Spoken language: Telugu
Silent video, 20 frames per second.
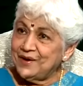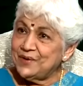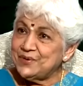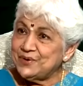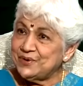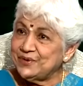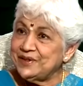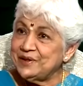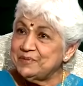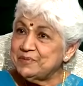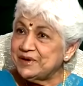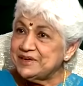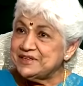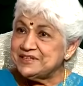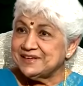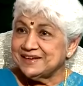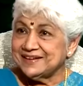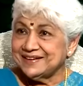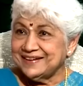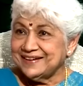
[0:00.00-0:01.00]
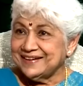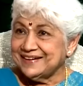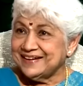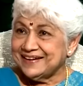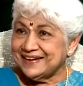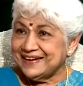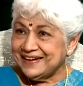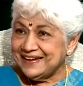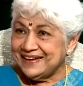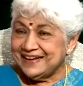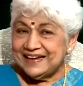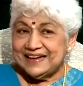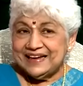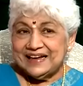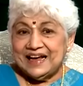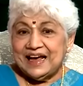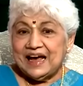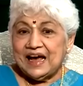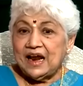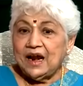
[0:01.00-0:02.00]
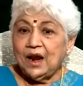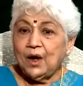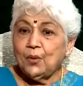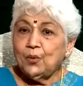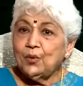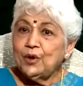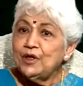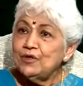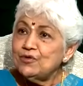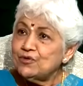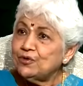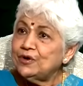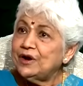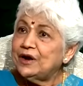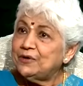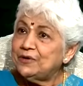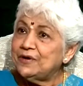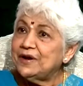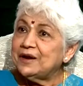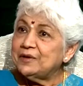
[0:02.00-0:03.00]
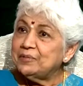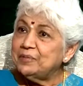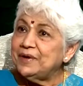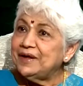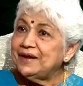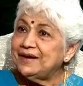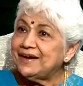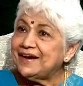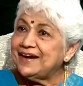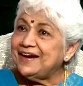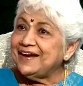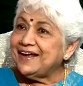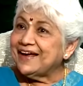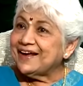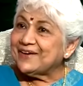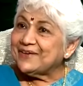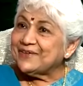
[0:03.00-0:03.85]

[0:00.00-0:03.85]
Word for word: ఉంటుంది ఈ మనిషి అది ఇదిని అలా ఊహించుకున్నట్టున్నారు బిఎన్ రెడ్డి గారు